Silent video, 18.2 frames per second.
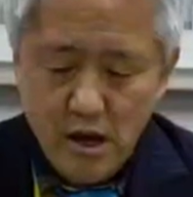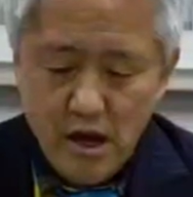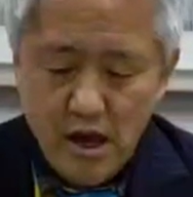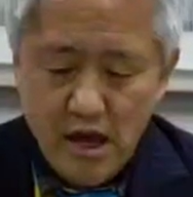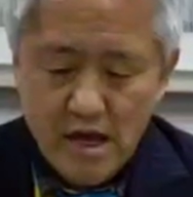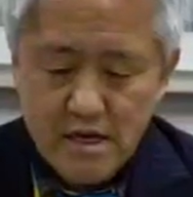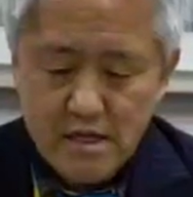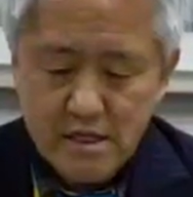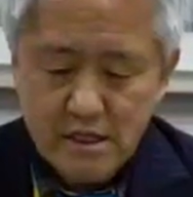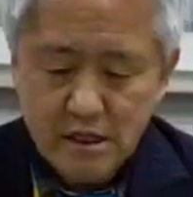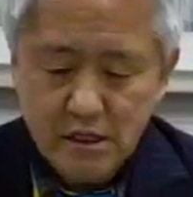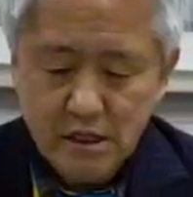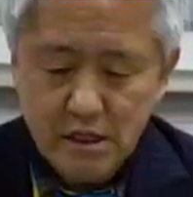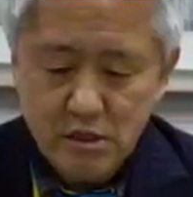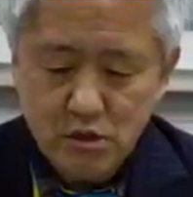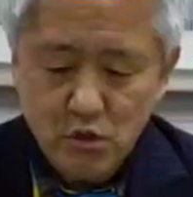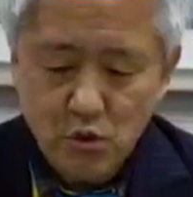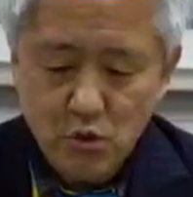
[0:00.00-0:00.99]
n c
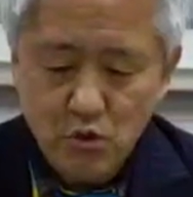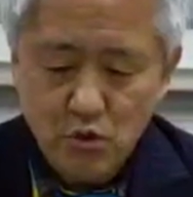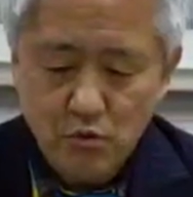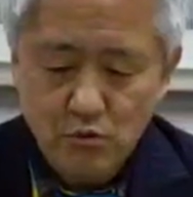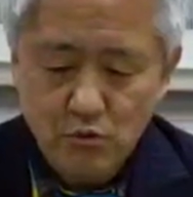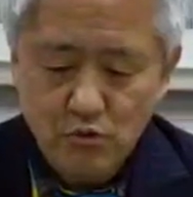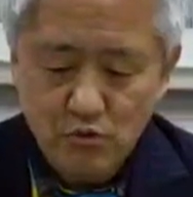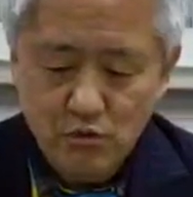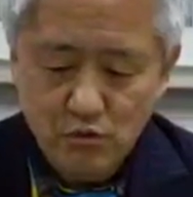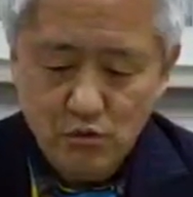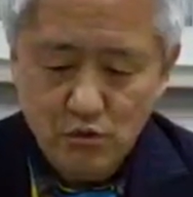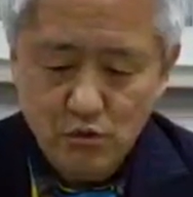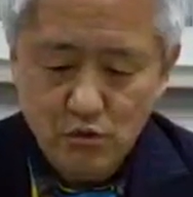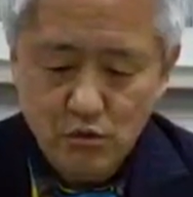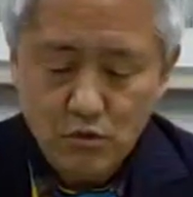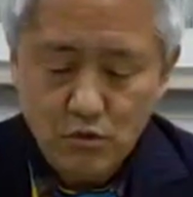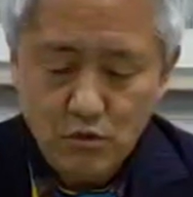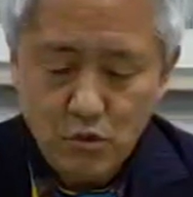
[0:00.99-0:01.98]
t 조용문
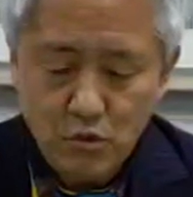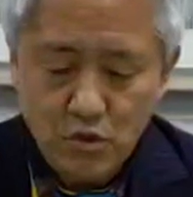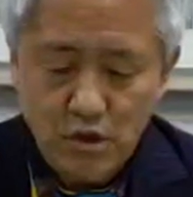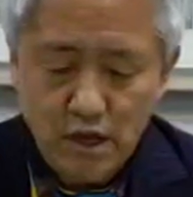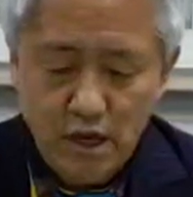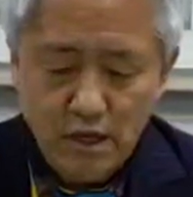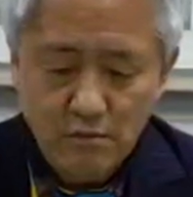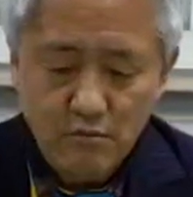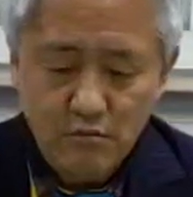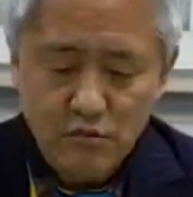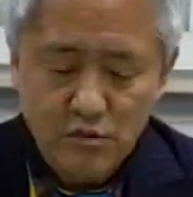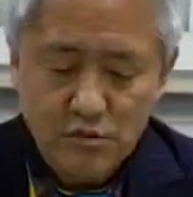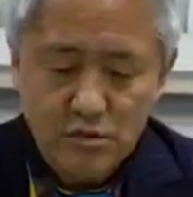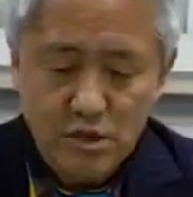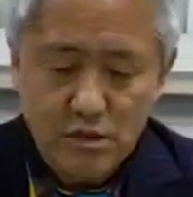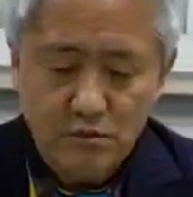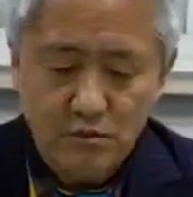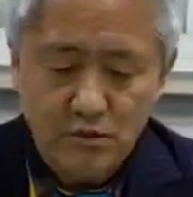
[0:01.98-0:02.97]
논란
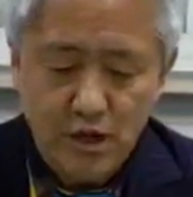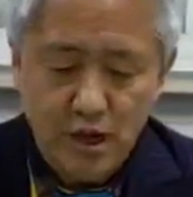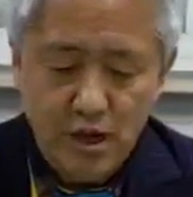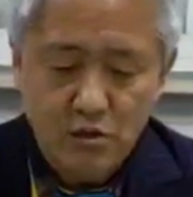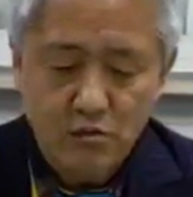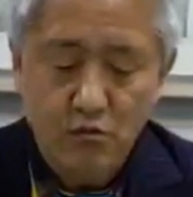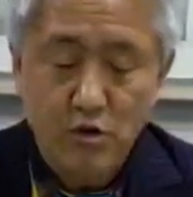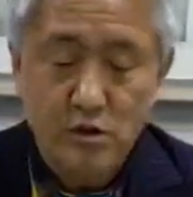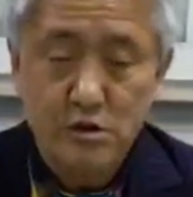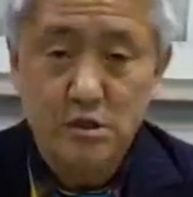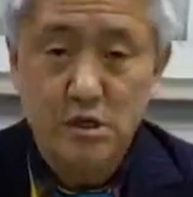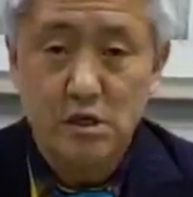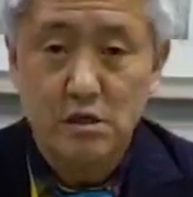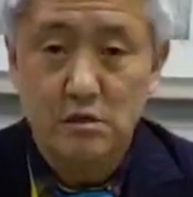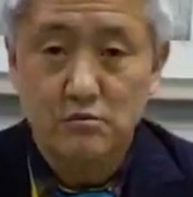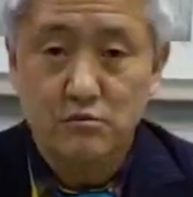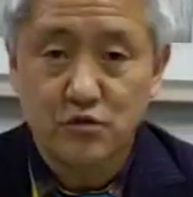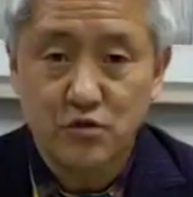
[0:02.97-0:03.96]
문체부에
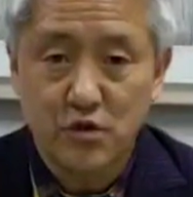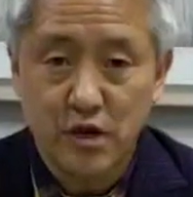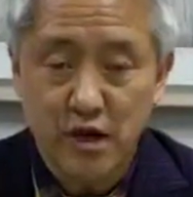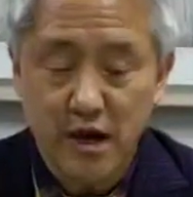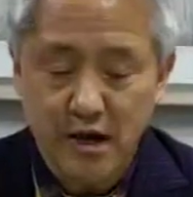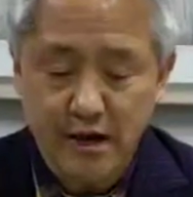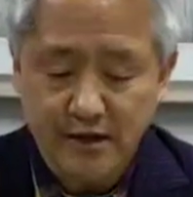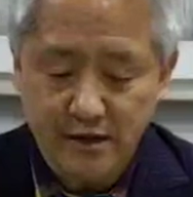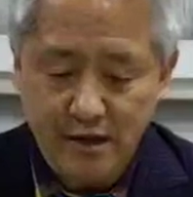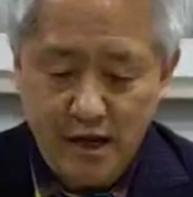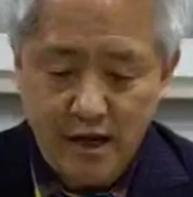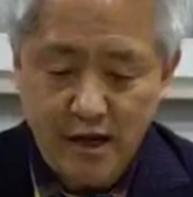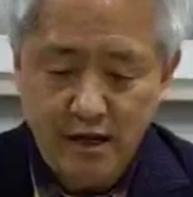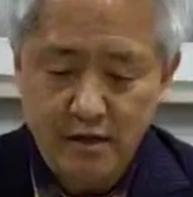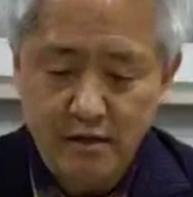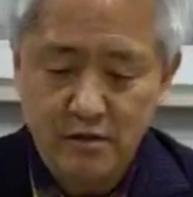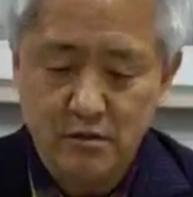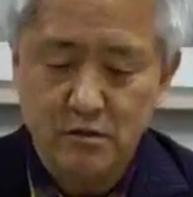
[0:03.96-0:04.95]
원죄를 물어야 한다
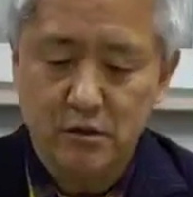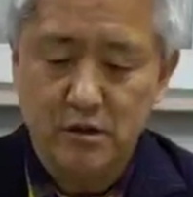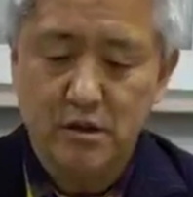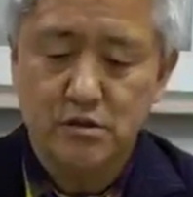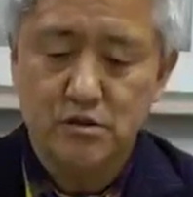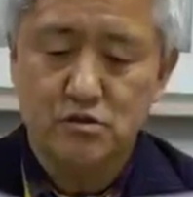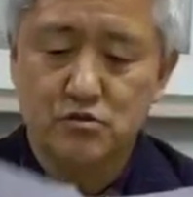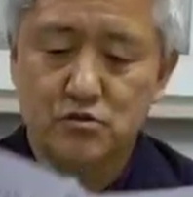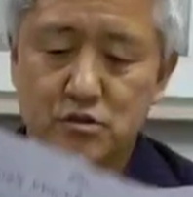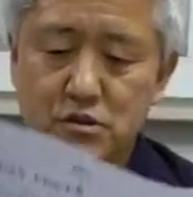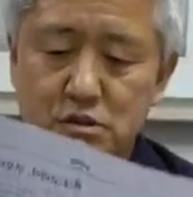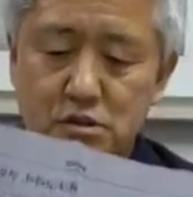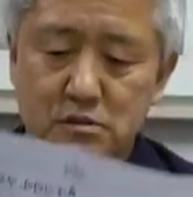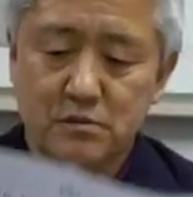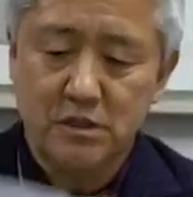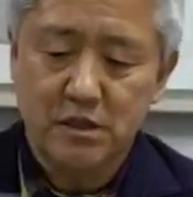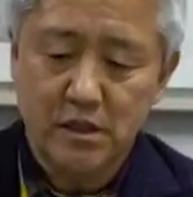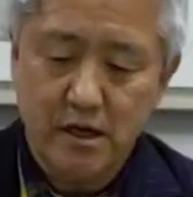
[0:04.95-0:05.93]
이렇게 쓰고
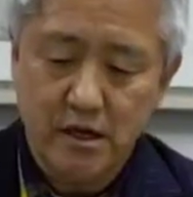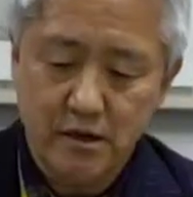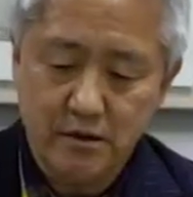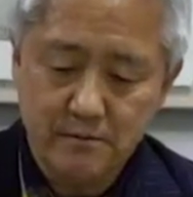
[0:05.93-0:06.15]
있습니다.